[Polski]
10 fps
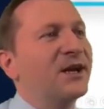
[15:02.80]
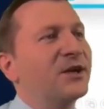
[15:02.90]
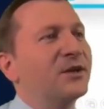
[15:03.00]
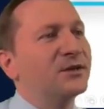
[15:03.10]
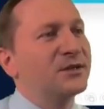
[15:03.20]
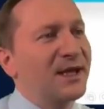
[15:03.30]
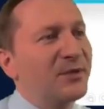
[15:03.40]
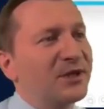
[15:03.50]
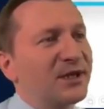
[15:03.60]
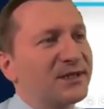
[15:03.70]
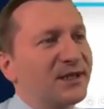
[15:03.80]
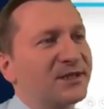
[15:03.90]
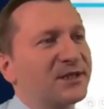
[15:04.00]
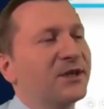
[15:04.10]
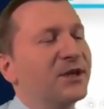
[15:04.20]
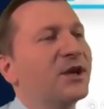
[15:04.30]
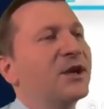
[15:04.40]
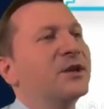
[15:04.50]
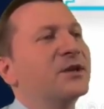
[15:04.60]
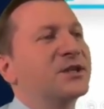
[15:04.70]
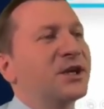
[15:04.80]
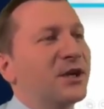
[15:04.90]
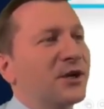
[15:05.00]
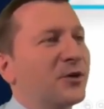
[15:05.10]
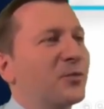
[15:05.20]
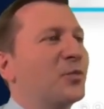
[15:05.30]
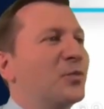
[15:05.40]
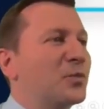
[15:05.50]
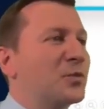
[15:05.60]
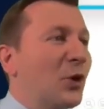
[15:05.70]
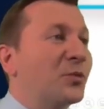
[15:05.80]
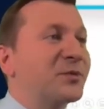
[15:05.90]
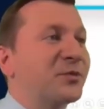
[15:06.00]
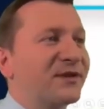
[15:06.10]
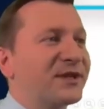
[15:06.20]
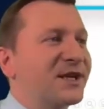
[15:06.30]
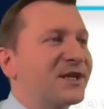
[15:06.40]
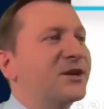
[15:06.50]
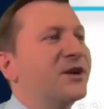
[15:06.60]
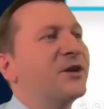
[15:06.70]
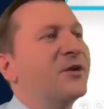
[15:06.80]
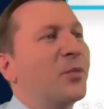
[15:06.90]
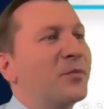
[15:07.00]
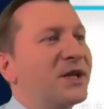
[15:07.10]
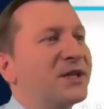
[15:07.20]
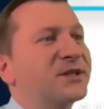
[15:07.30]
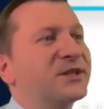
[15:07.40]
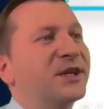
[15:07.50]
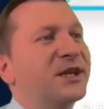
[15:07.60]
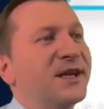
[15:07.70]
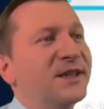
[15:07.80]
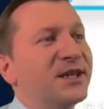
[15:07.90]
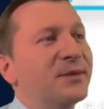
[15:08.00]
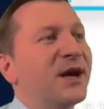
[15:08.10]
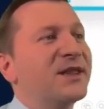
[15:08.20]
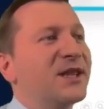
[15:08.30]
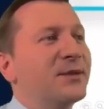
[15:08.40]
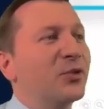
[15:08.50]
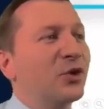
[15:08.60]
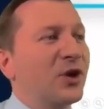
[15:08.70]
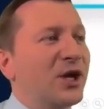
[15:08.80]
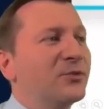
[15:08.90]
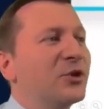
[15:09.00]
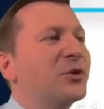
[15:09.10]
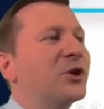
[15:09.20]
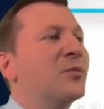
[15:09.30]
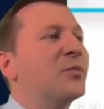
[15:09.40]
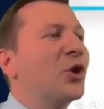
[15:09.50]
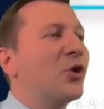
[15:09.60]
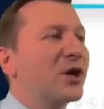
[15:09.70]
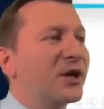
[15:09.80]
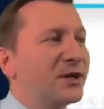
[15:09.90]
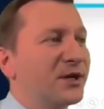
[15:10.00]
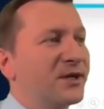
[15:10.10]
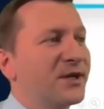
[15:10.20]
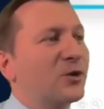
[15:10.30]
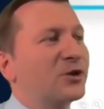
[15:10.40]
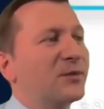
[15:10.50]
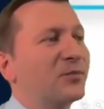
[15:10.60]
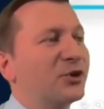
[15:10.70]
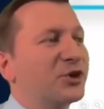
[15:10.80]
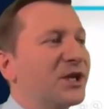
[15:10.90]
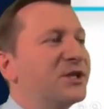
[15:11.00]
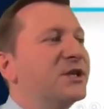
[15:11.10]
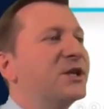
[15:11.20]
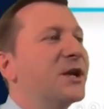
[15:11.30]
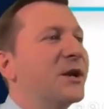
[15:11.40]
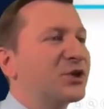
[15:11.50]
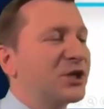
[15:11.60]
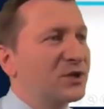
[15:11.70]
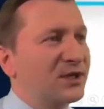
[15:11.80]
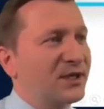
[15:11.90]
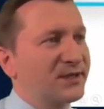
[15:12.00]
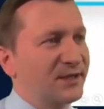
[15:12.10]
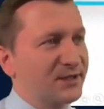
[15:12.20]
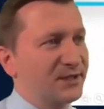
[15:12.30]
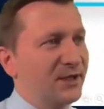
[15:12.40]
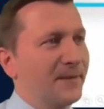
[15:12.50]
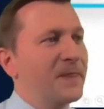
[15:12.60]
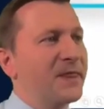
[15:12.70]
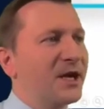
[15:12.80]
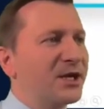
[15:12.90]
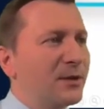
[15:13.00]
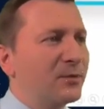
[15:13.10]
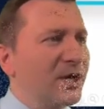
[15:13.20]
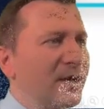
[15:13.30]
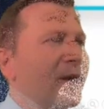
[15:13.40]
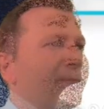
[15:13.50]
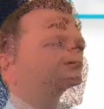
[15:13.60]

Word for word: ale same transakcje się są przeprowadzane pomiędzy klientem a danym brokerem. Dopiero broker, jako ten pośrednik, przerzuca transakcję na giełdę.